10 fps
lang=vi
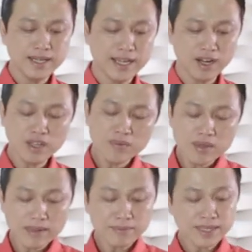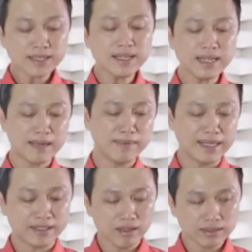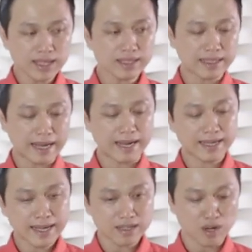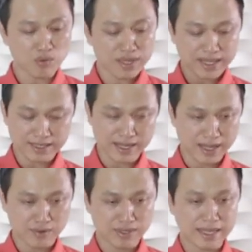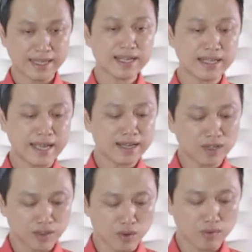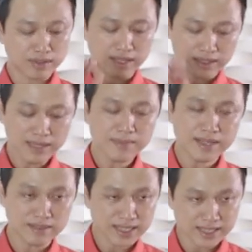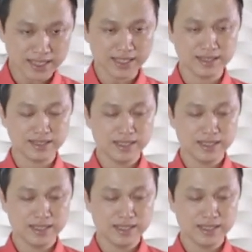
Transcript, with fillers: Thì đối với phương pháp sách đó, là mình cho tất cả các loại nguyên vật liệu và tất cả các loại rượu trực tiếp vào sách cơ.